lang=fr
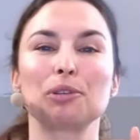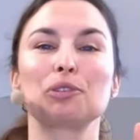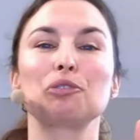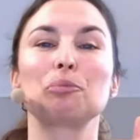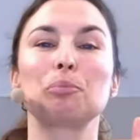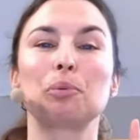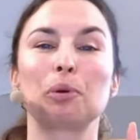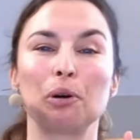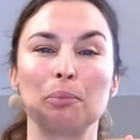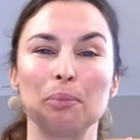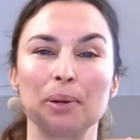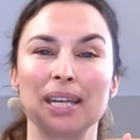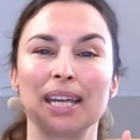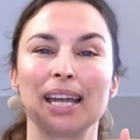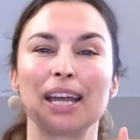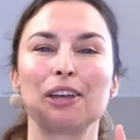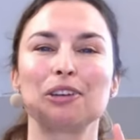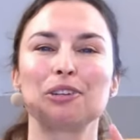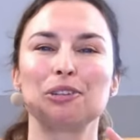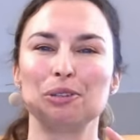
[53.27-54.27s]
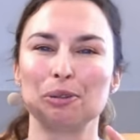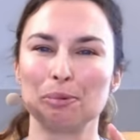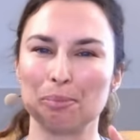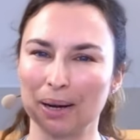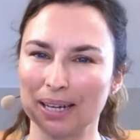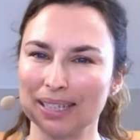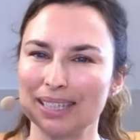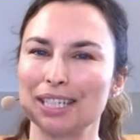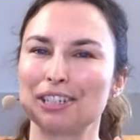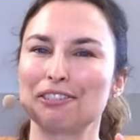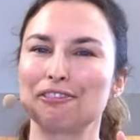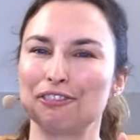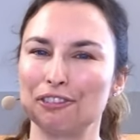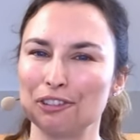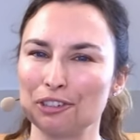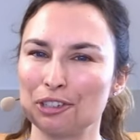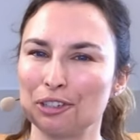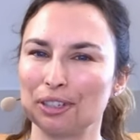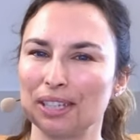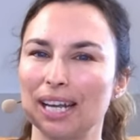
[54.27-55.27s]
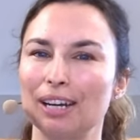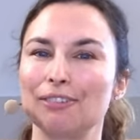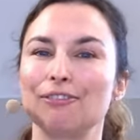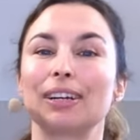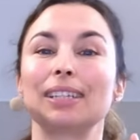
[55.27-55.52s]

mais je vous promets qu'une pratique fonctionnelle